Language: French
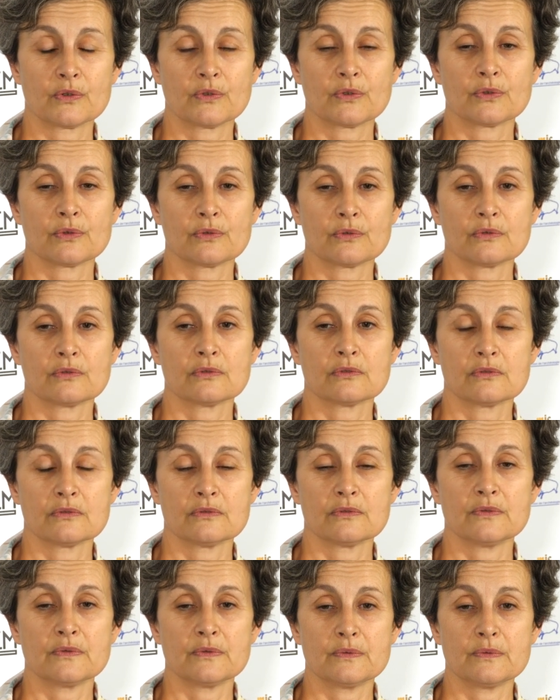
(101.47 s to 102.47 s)

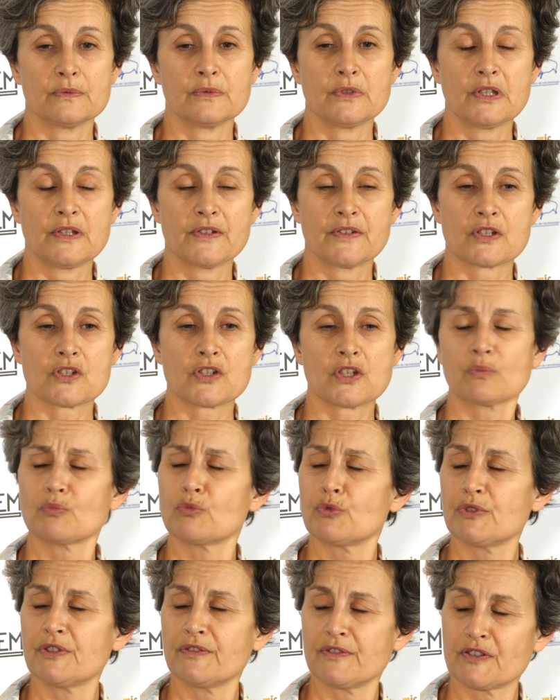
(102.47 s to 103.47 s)
Euh, ils achètent
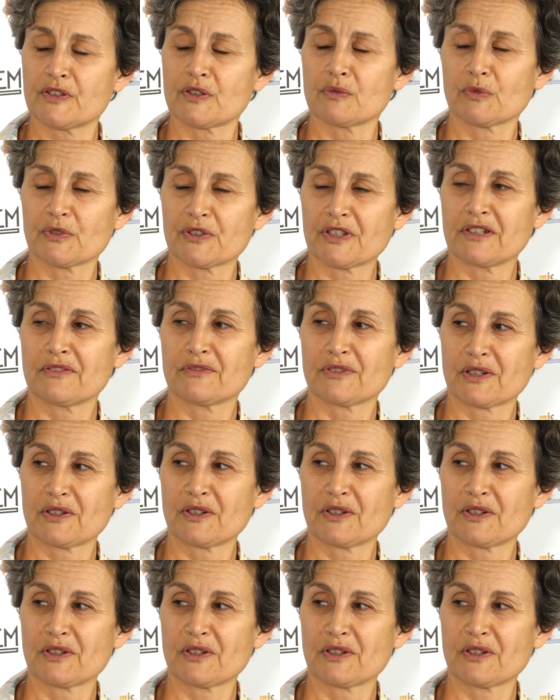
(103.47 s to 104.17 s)
plus difficilement des livres,